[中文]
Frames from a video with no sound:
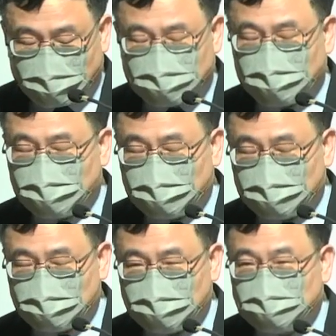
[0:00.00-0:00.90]
生，
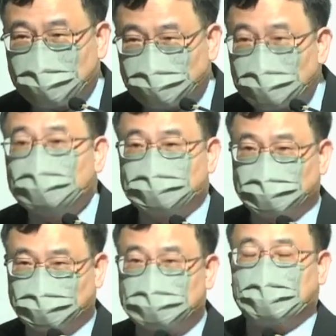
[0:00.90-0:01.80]
一定要最后是
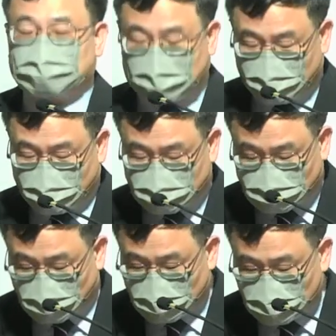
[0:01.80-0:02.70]
最大灾难发生的
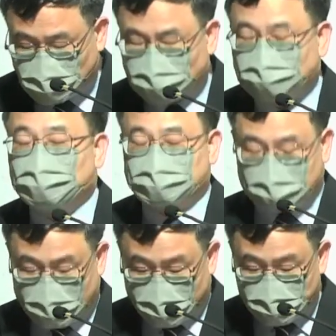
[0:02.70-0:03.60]
时候，主就会再
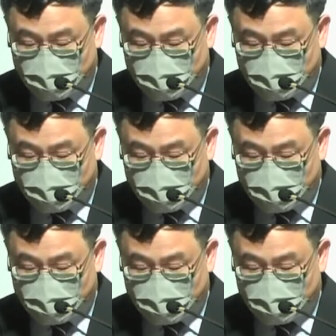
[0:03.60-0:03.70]
来，